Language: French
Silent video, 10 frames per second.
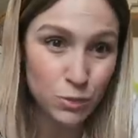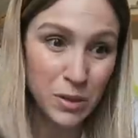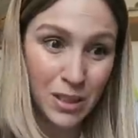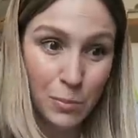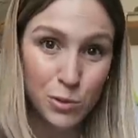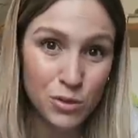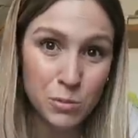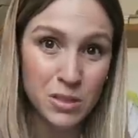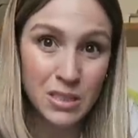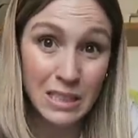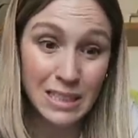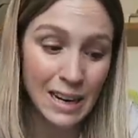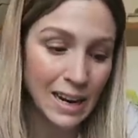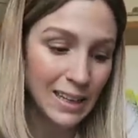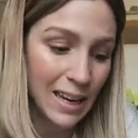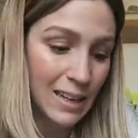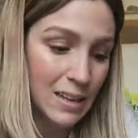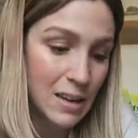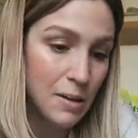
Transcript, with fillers: je mettrais pas ça parce que ça sert à rien,